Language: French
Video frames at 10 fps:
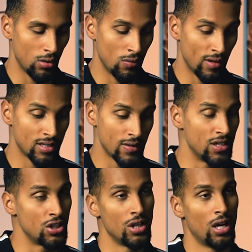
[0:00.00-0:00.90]
van, ça va être
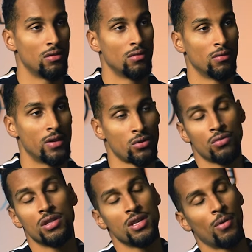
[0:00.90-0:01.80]
génial. On va surtout
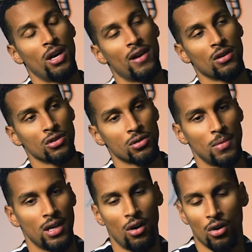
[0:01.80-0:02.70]
l'utiliser pendant les vacances, mais
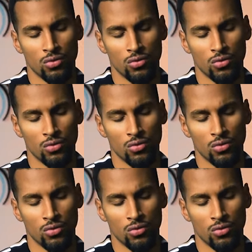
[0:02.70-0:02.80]
en soi,